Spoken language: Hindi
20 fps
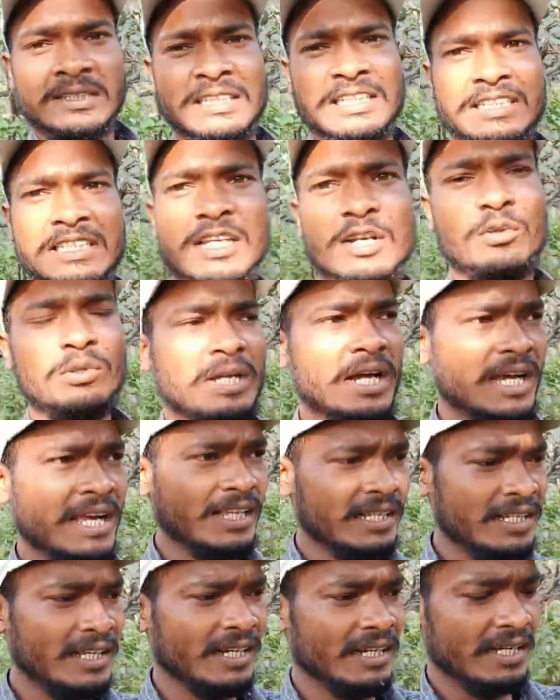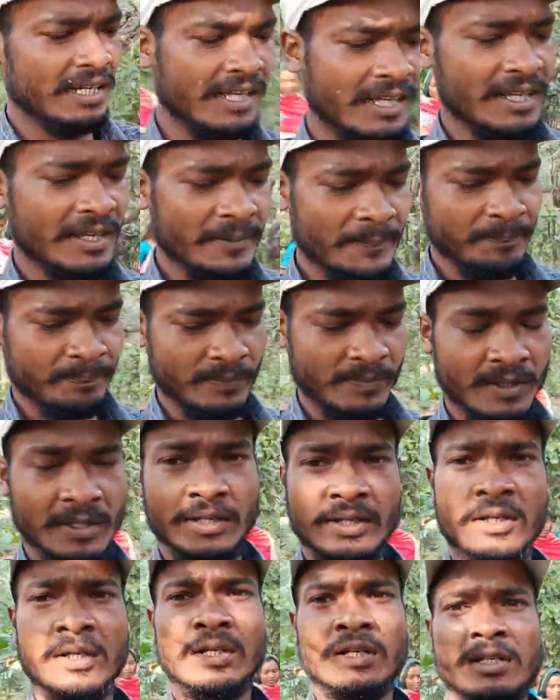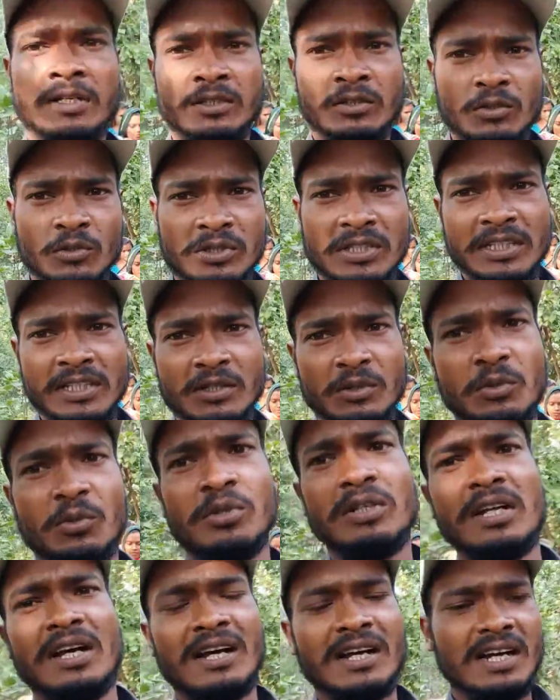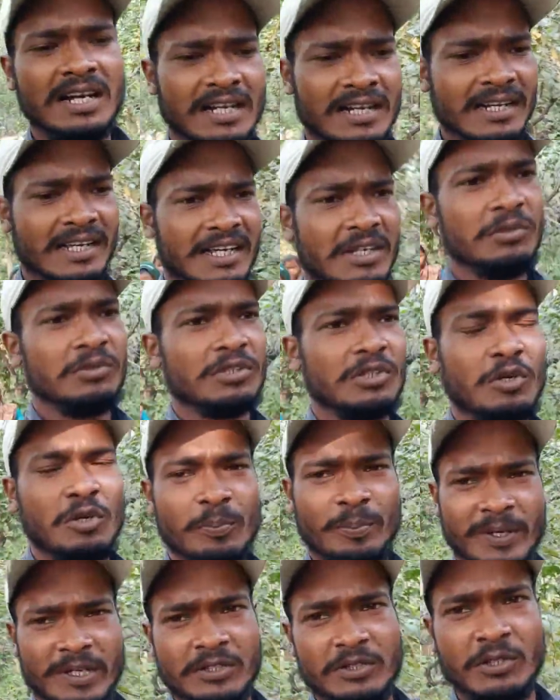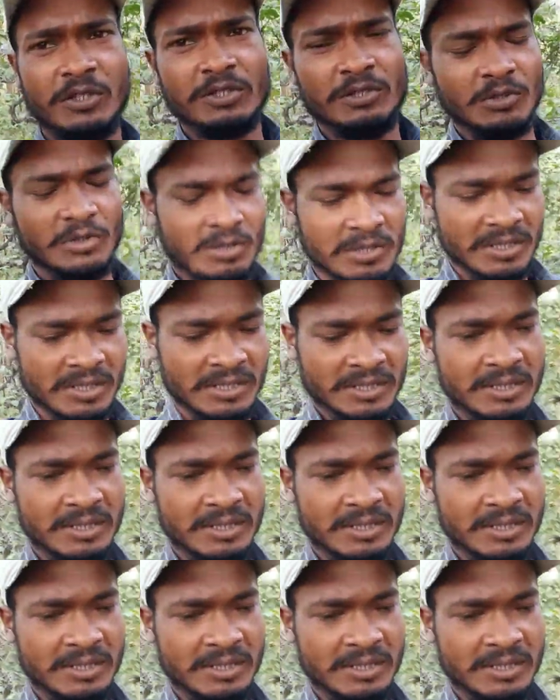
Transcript: जिससे रुधाई करना है दो तो तीन खूंटा गाड़ना है उसके ऊपर जो है तो